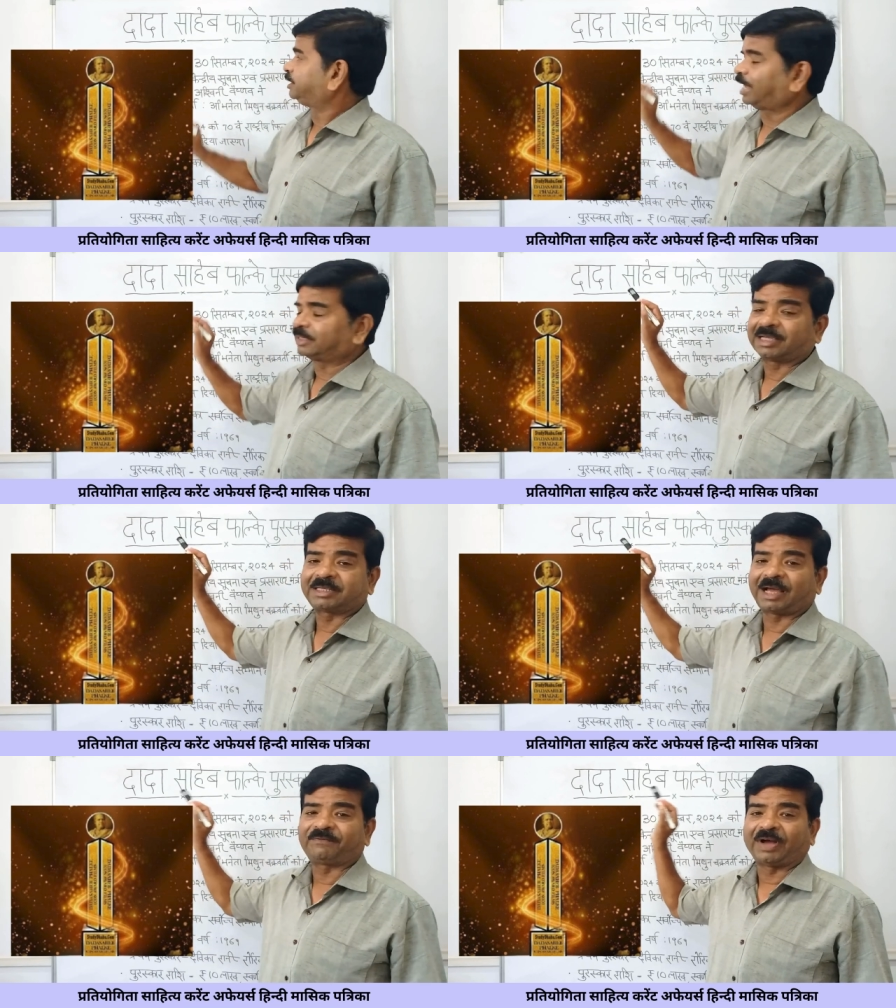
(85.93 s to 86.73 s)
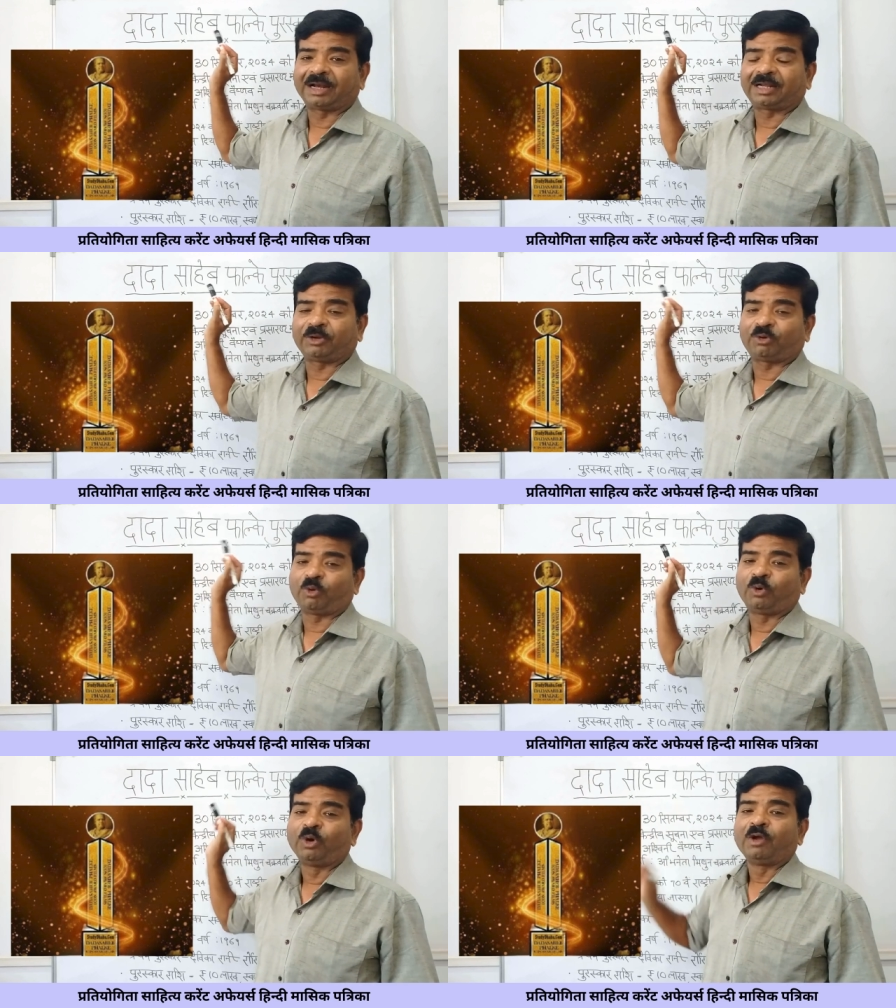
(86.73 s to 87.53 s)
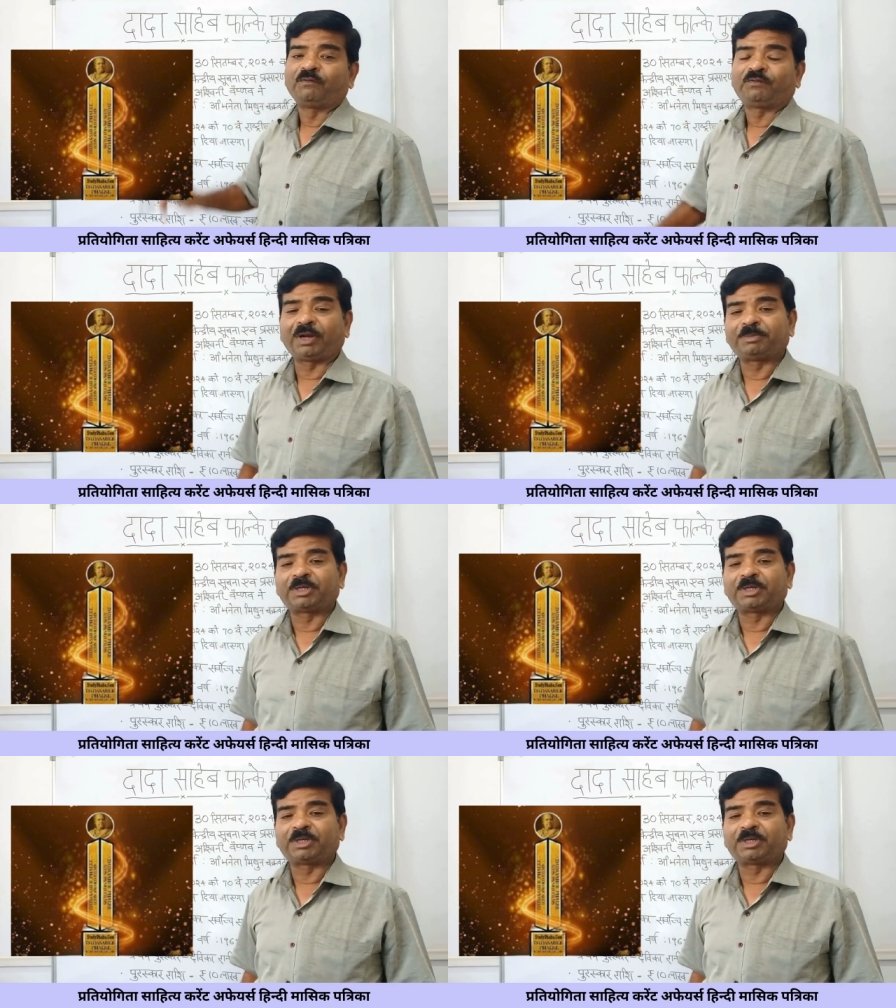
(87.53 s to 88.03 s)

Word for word: दादा साहब फाल्के को फिल्म